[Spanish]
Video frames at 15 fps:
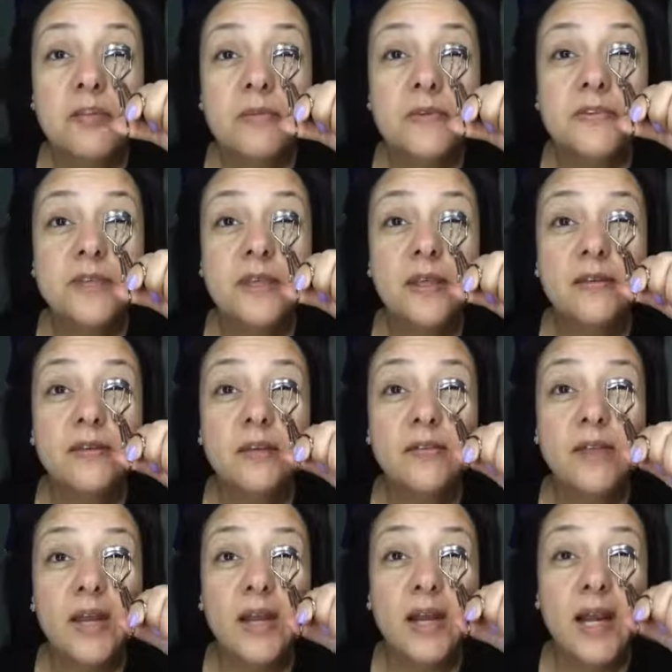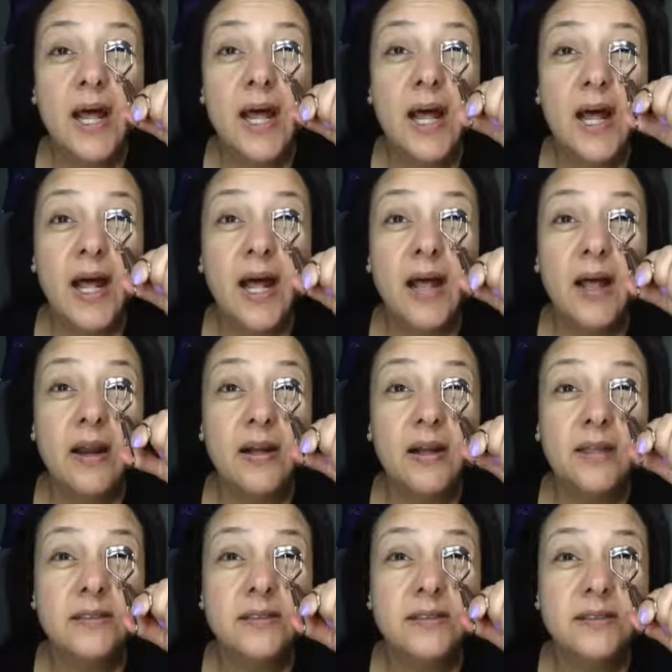pestañas se vean
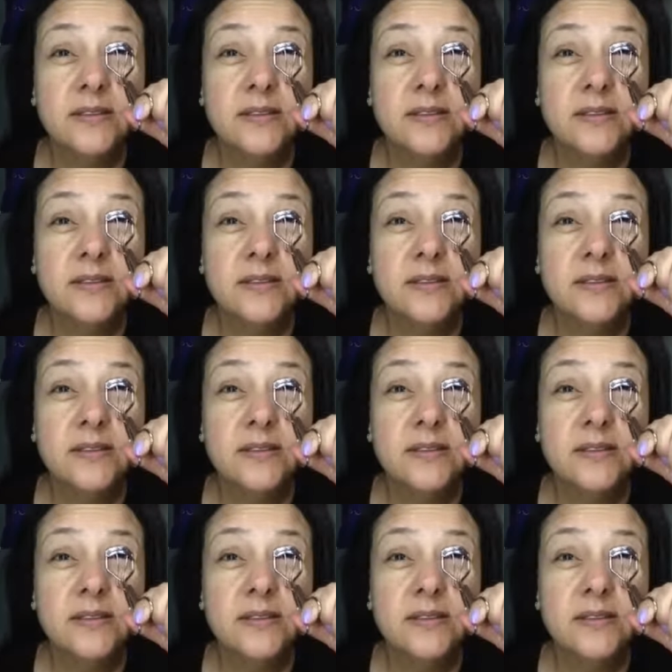largas.